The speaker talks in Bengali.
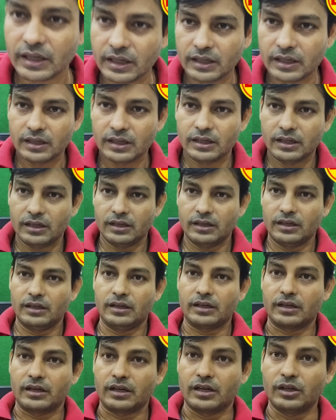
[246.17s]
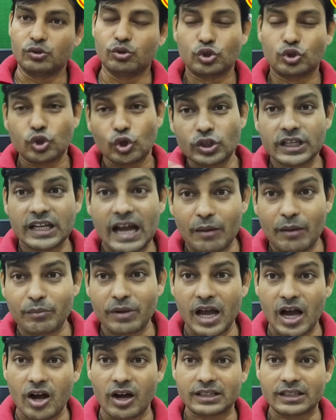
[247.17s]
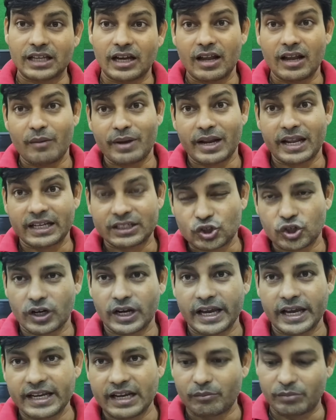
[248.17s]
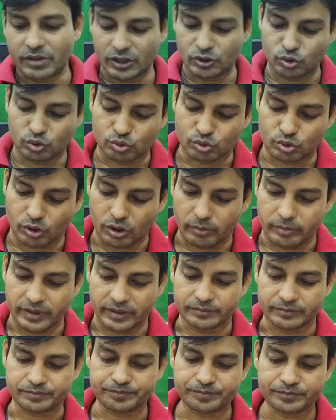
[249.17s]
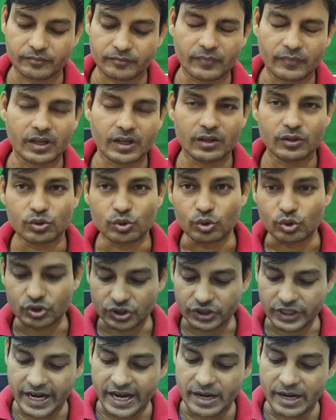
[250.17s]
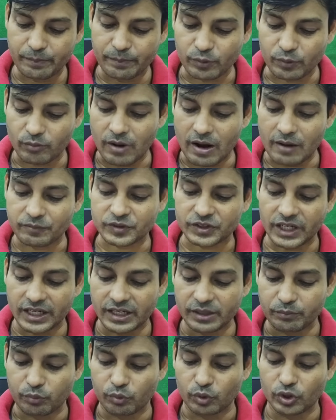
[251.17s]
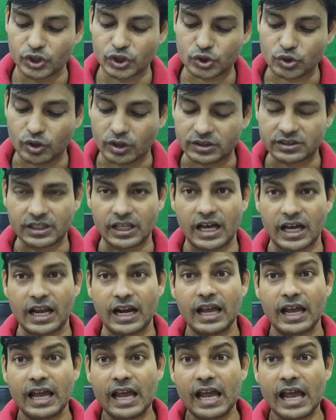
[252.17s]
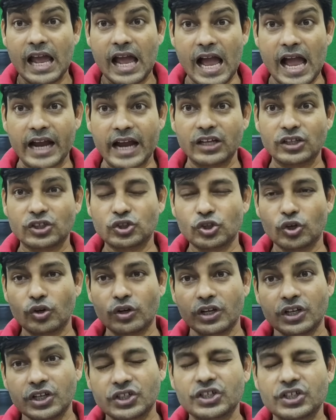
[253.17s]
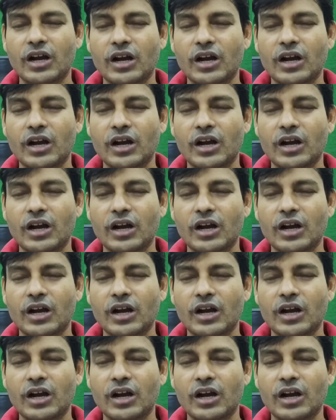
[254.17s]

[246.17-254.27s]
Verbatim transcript: কিন্তু যদি নাম না হয় তাহলে আবার এর সঙ্গে এই নামটা যুক্ত হবে তো সেই প্রভাবশালী পুলিশ কর্তার একজন হিসাব রক্ষক